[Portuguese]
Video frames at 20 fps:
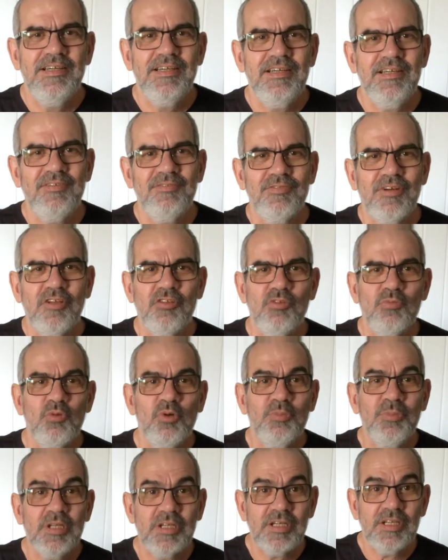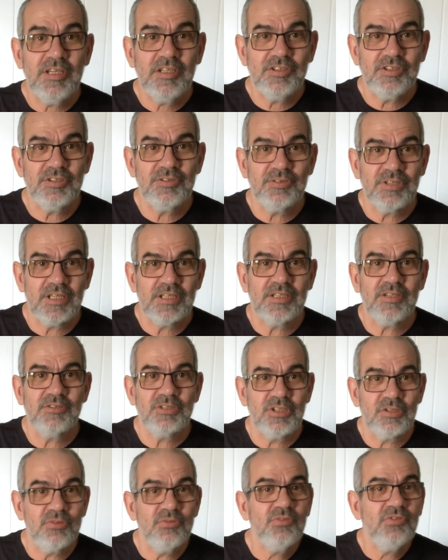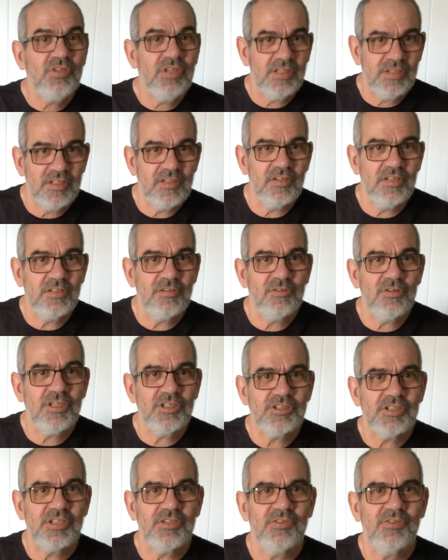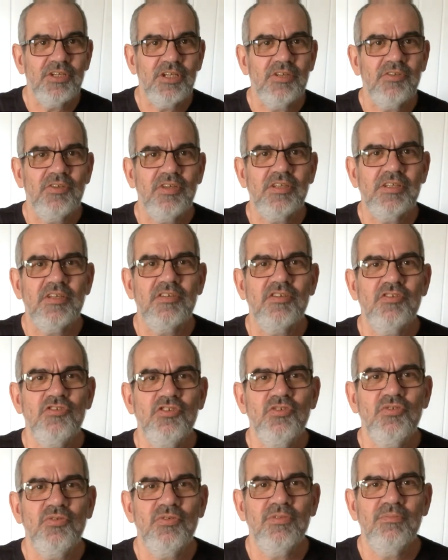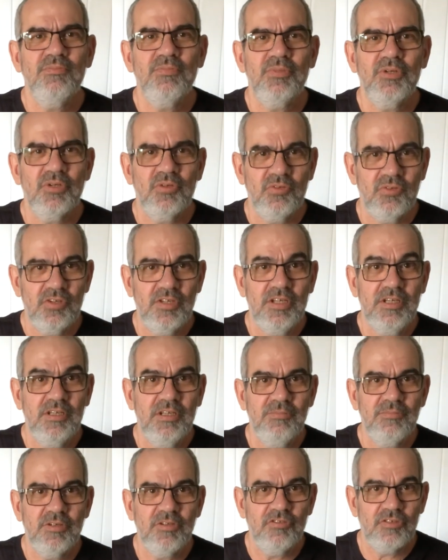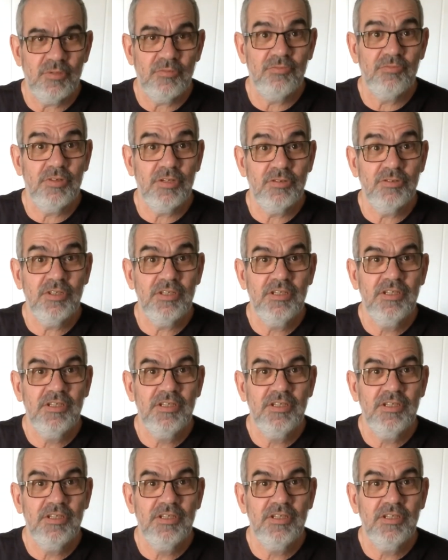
ele faz uma homenagem a um canal que com certeza ele gosta, que eu tenho certeza disso, que eu sei, que ele já me falou.